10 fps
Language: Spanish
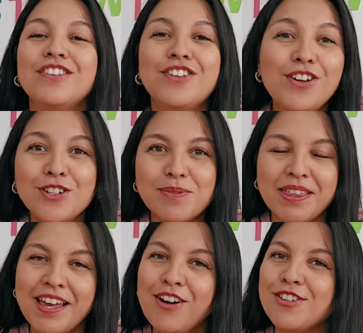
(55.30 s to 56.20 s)
todos los
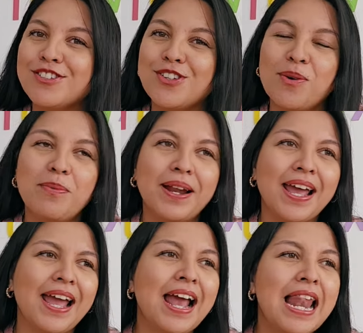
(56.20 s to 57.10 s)
videos
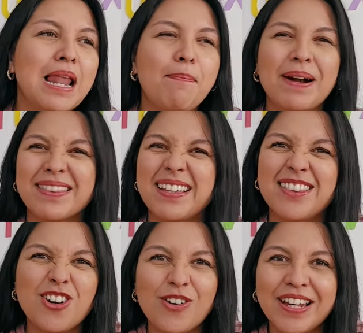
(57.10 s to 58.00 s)
sobre la parte
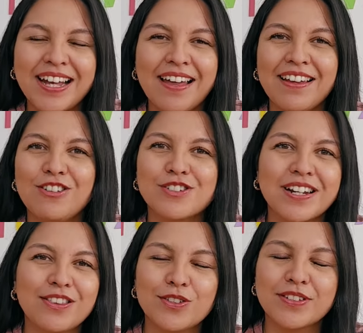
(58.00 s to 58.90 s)
teórica de los
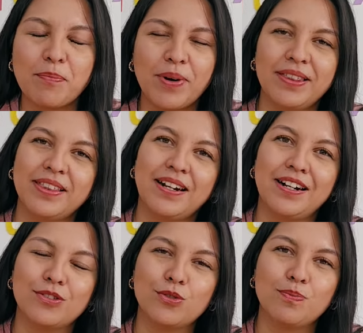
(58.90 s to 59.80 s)
retos que pueden
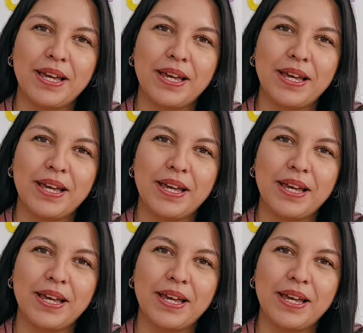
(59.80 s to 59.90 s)
tener tus